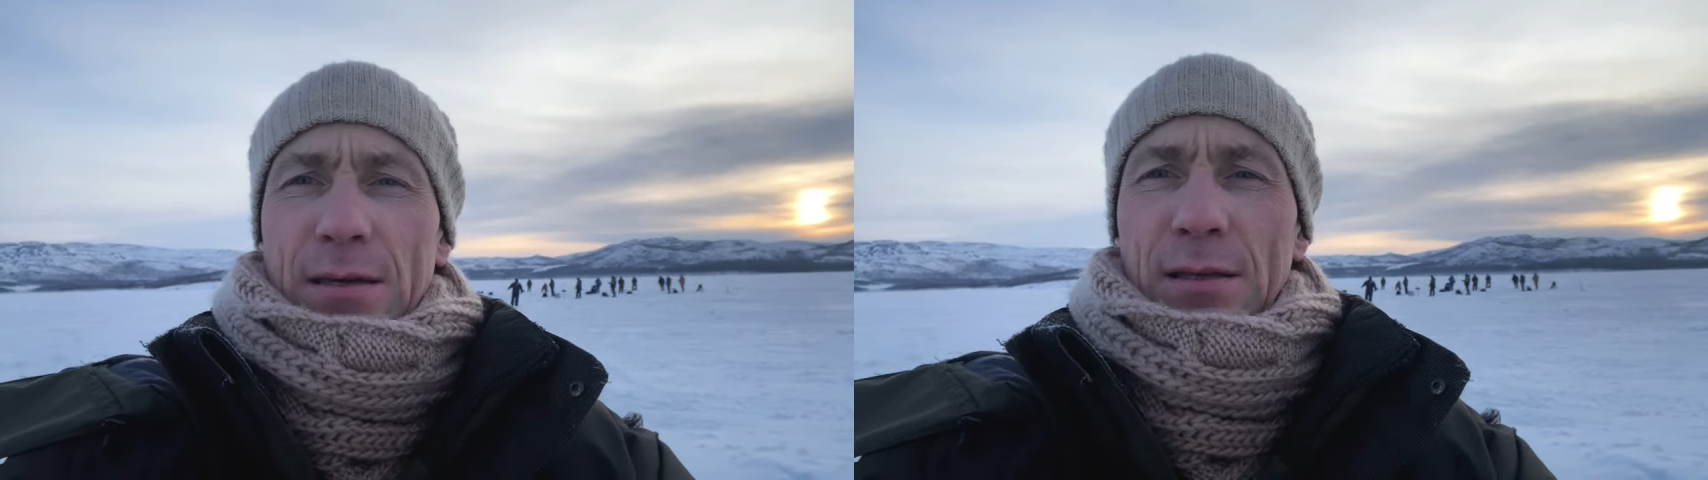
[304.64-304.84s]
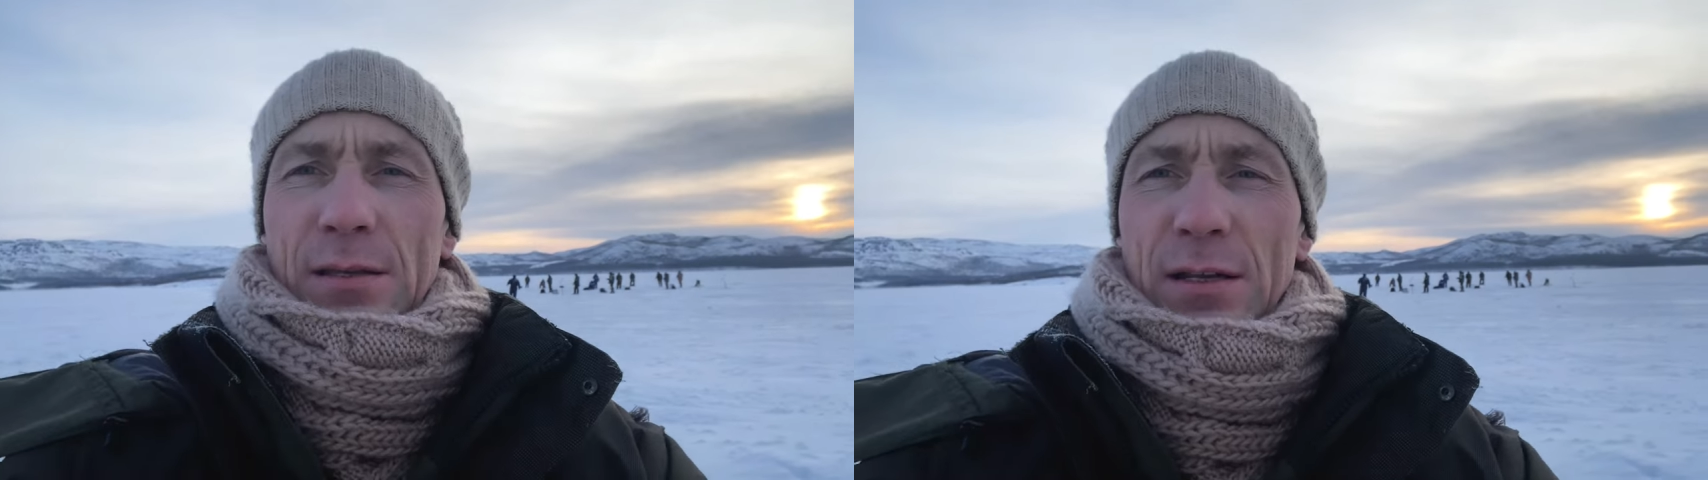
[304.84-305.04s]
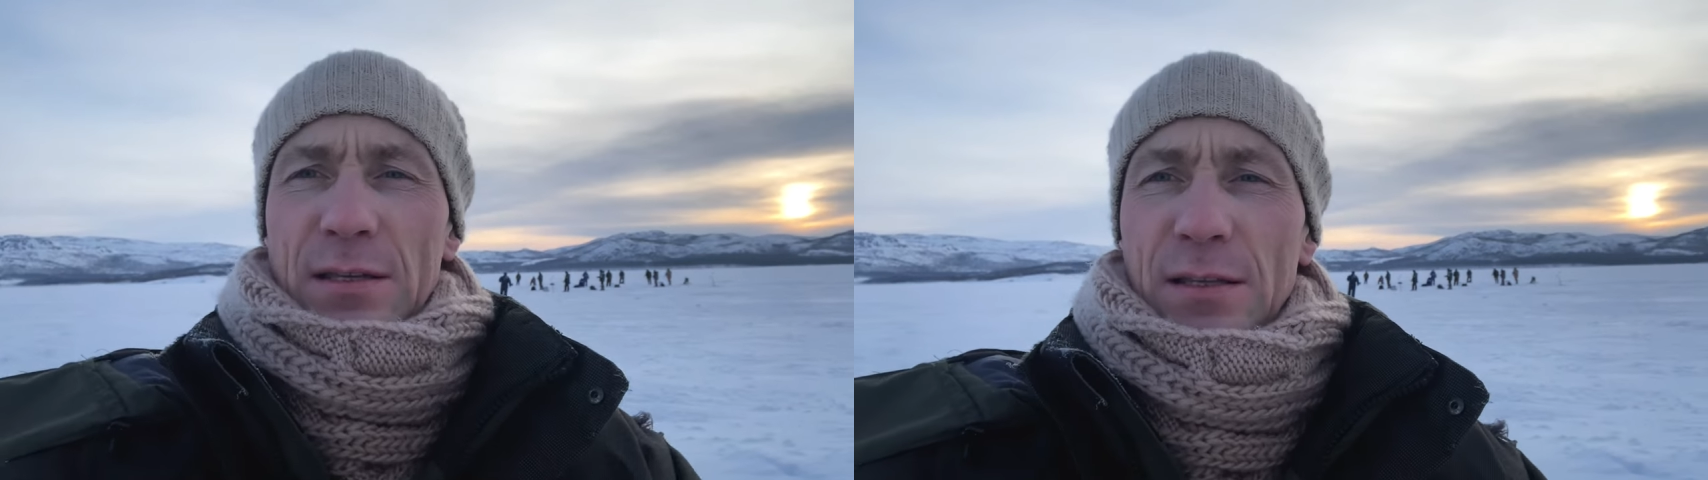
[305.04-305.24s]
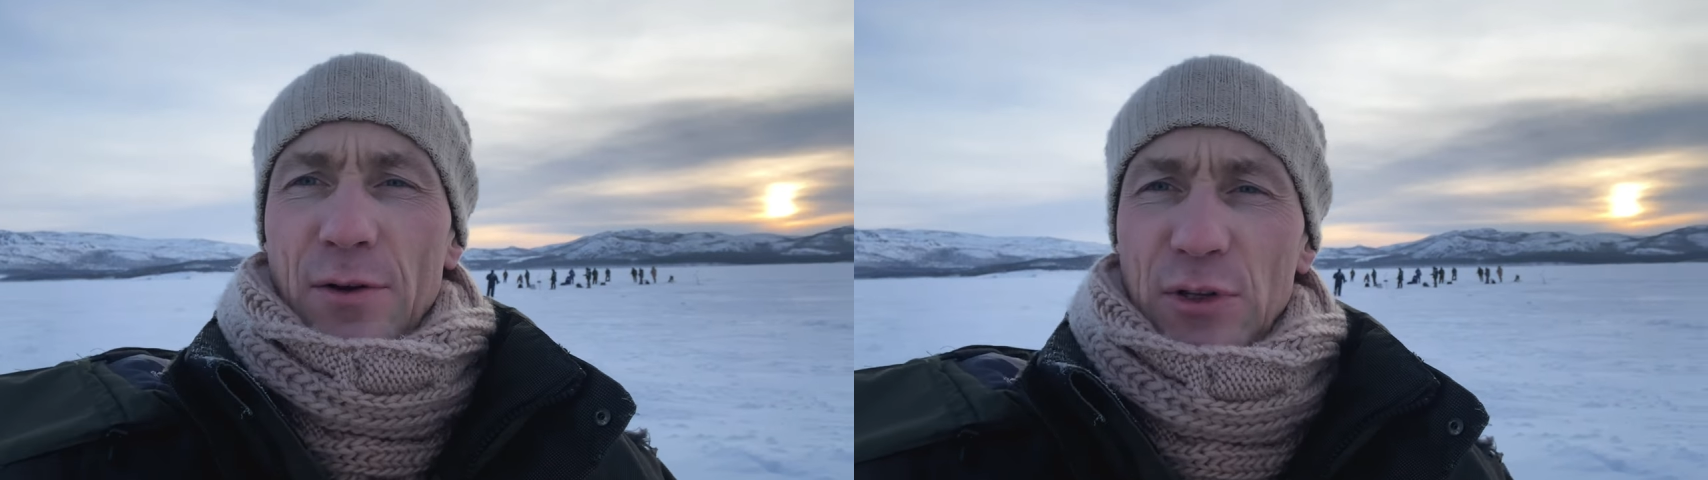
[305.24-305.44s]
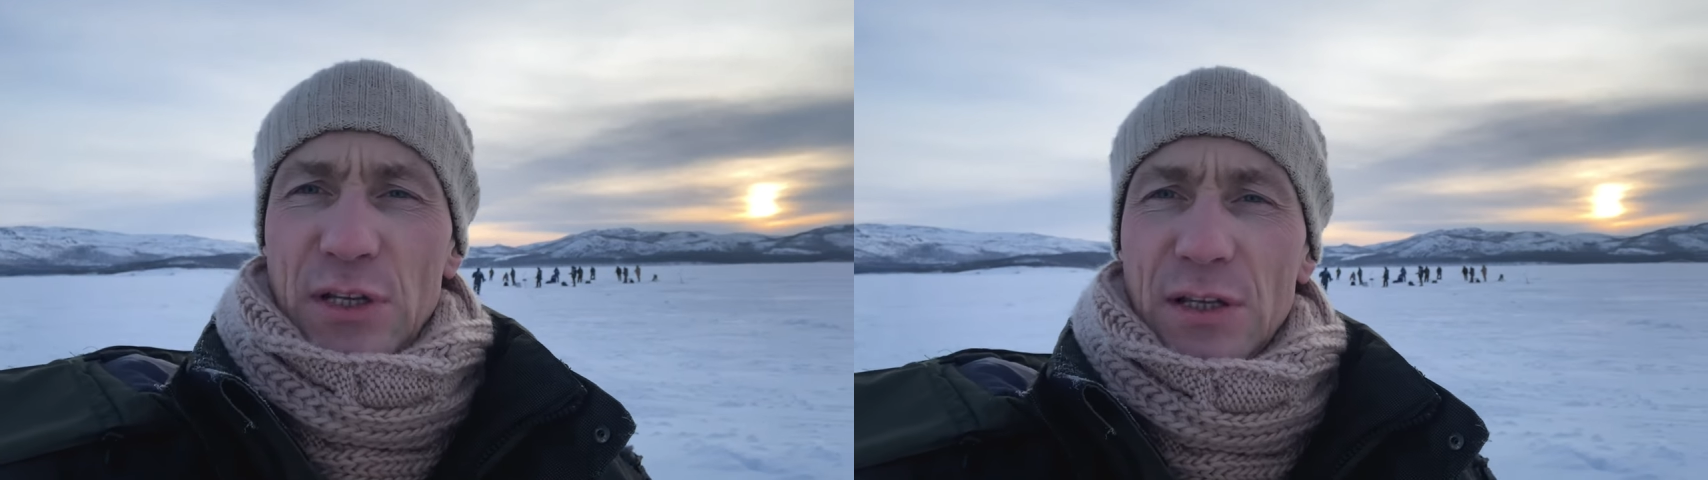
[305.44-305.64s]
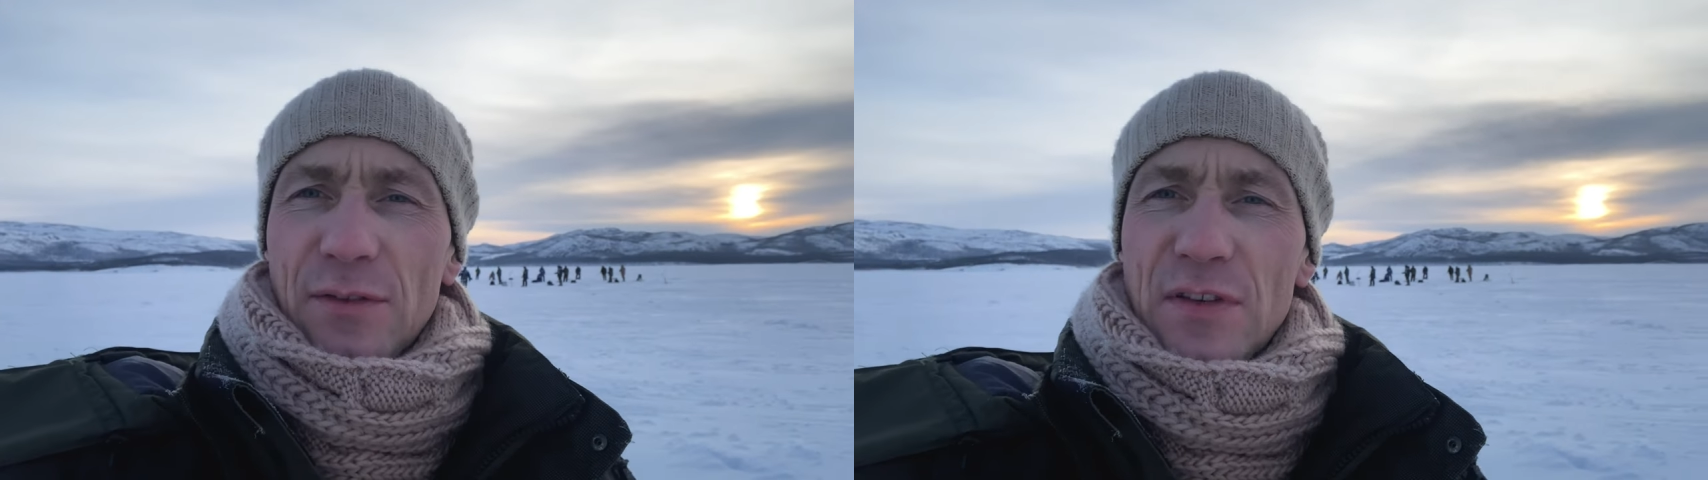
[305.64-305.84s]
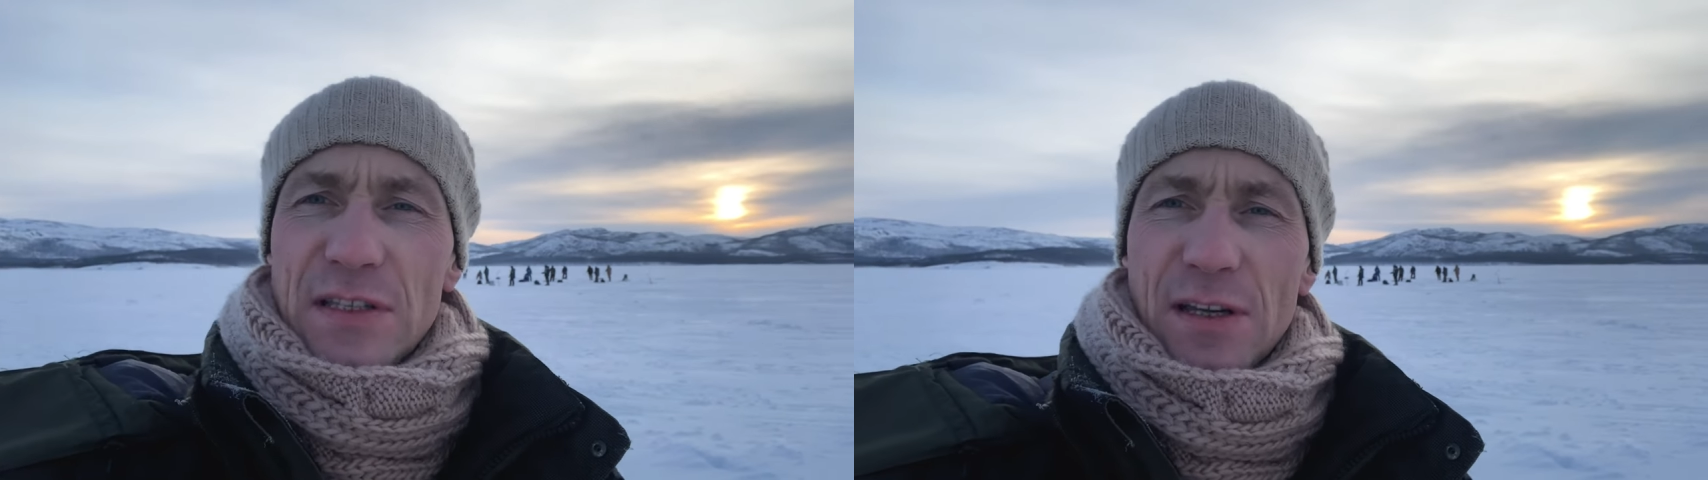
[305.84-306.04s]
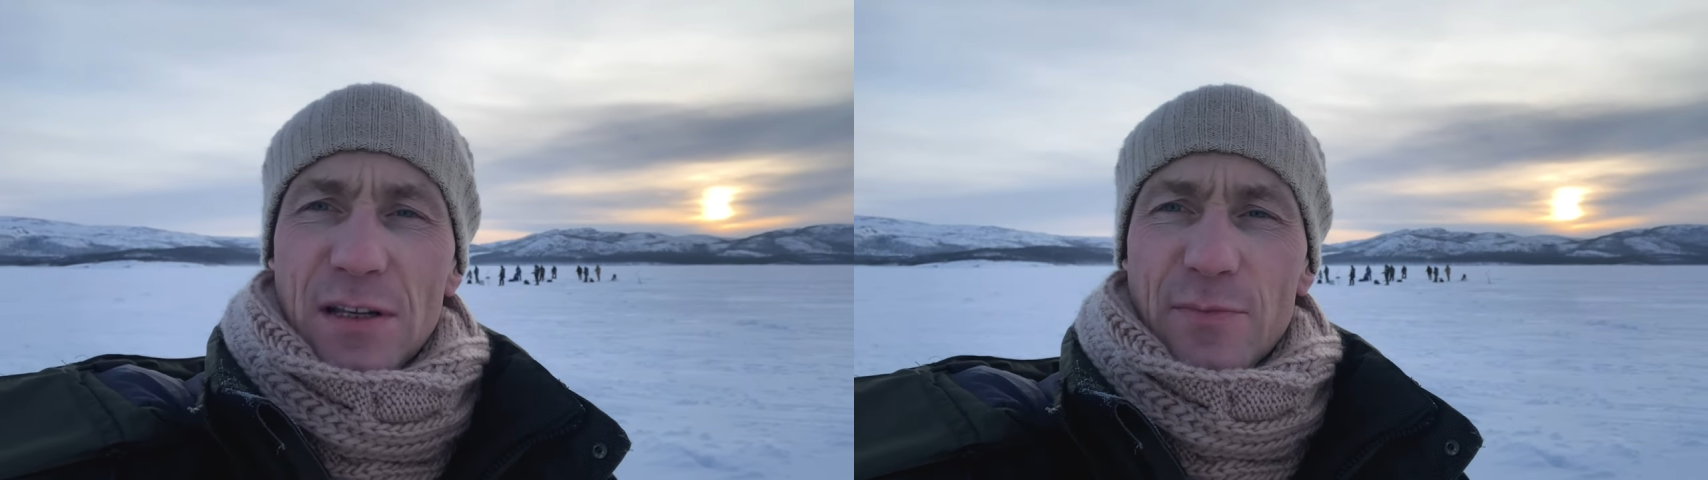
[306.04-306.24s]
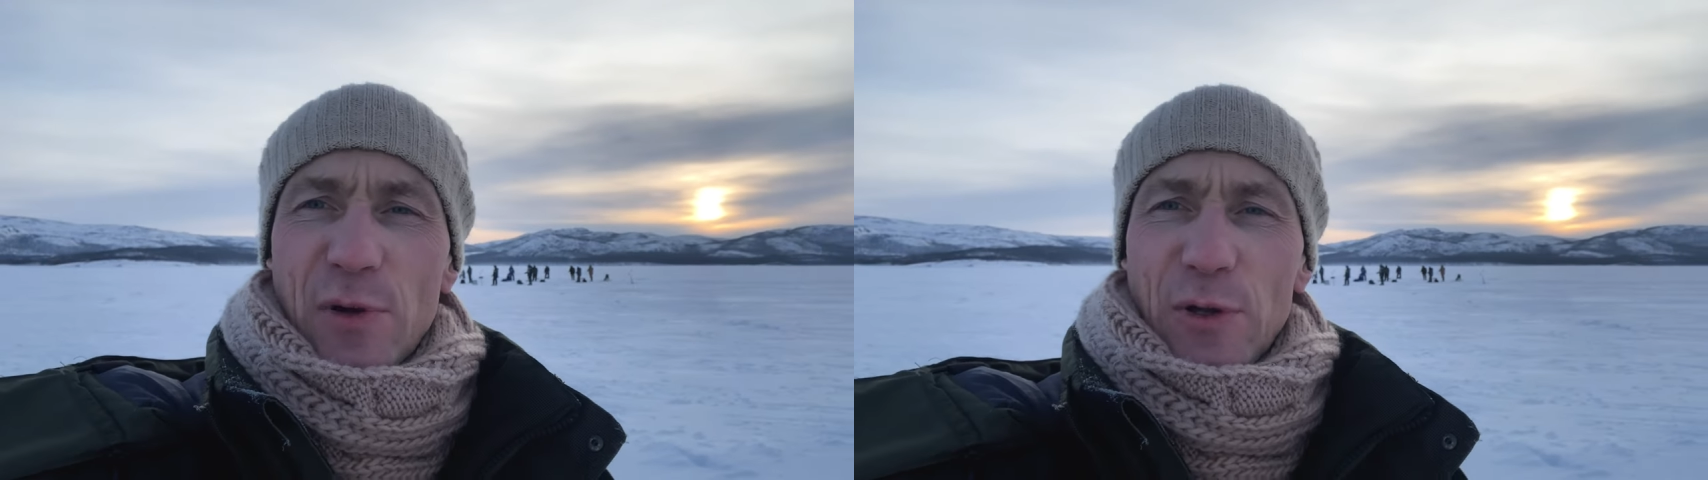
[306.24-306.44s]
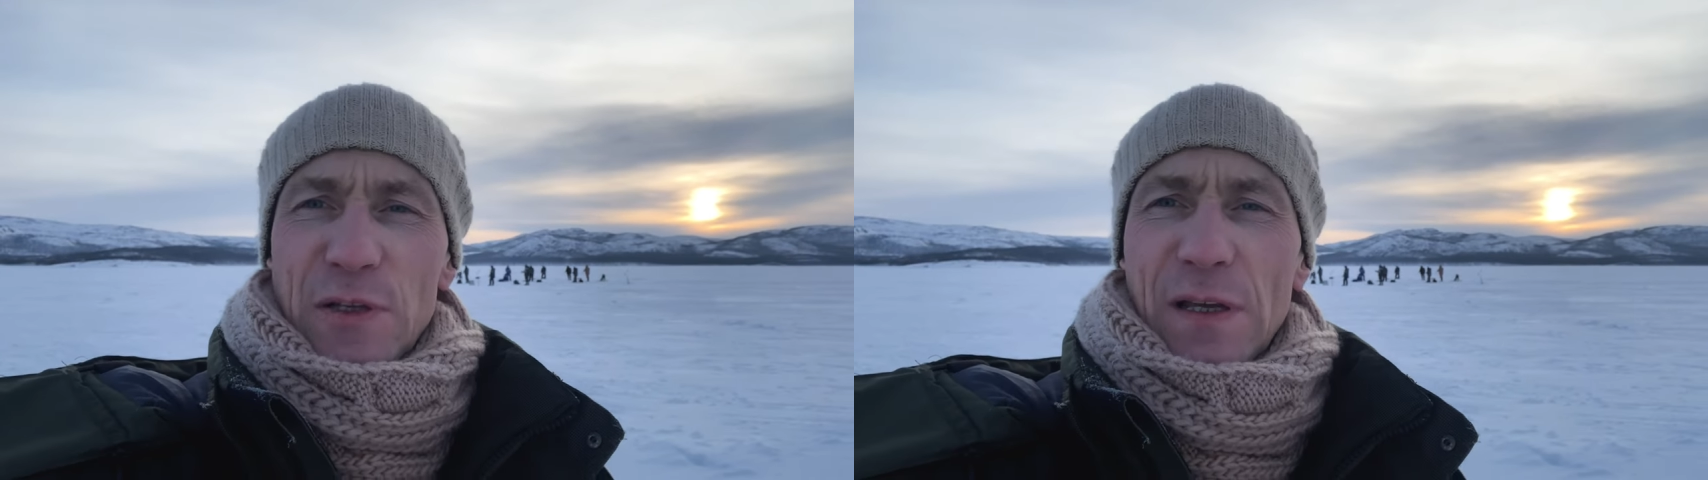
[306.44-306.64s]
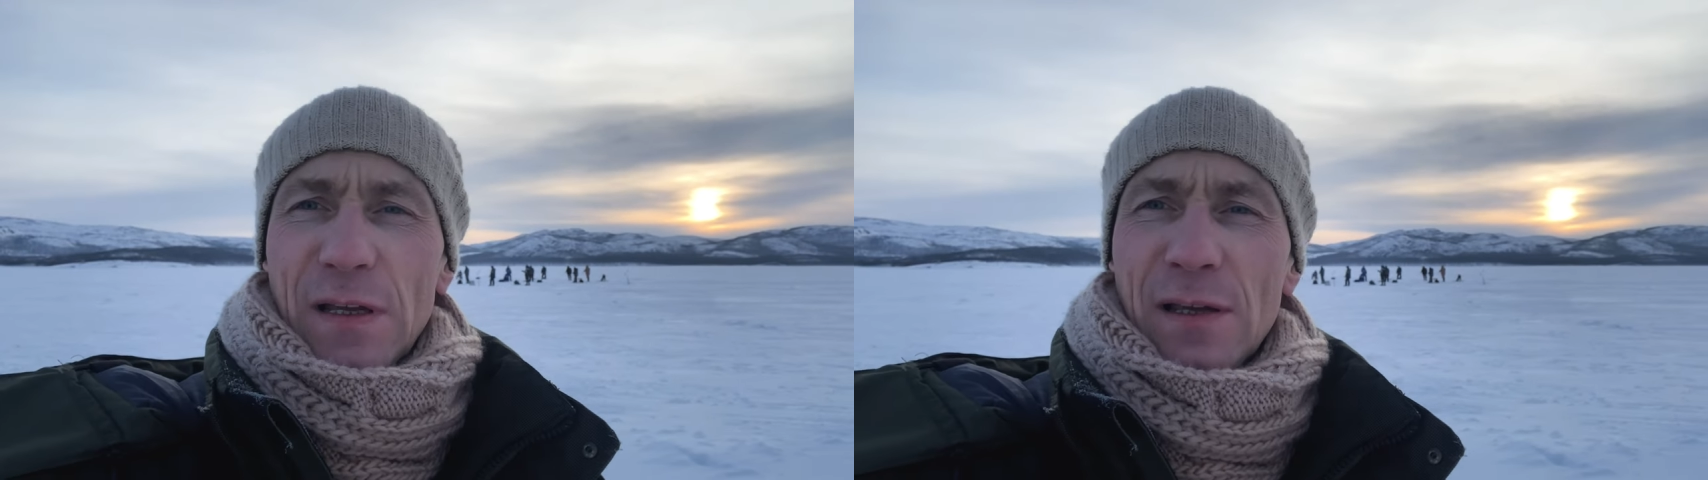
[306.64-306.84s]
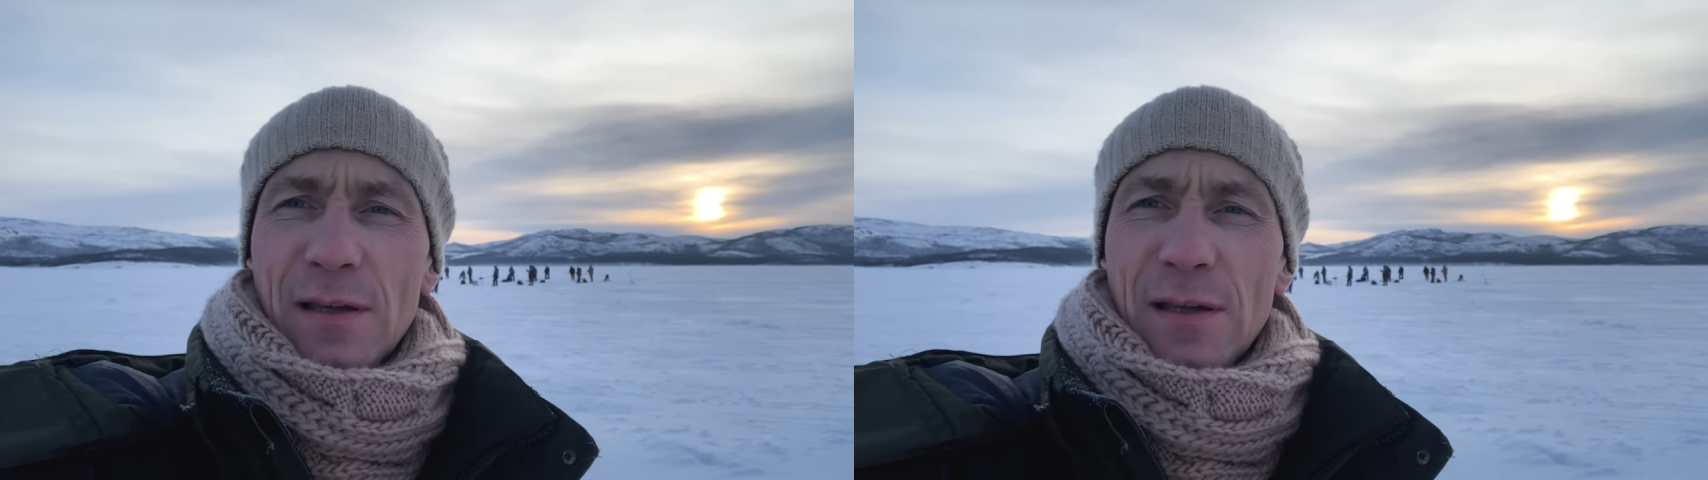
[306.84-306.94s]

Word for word: Интересно, народ сидит везде, разбрелся.